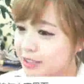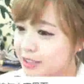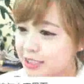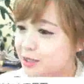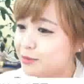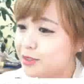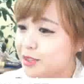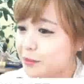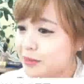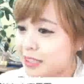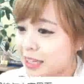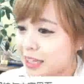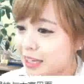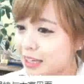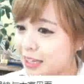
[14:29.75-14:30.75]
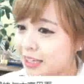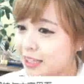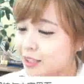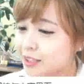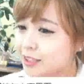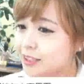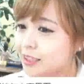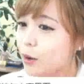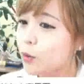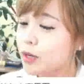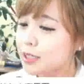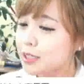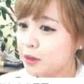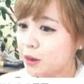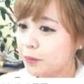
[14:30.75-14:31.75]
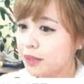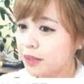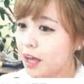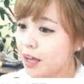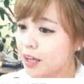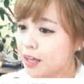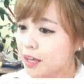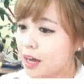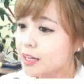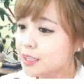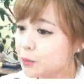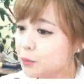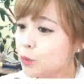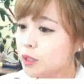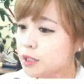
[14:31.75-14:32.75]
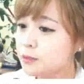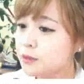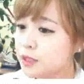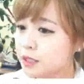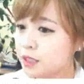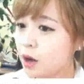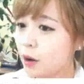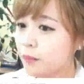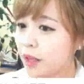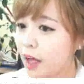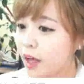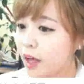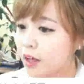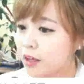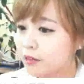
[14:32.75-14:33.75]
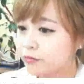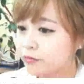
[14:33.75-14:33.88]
왜 질문이 없지? 그렇게 호기심이 없나? 학습 호기심이 그렇게 없나?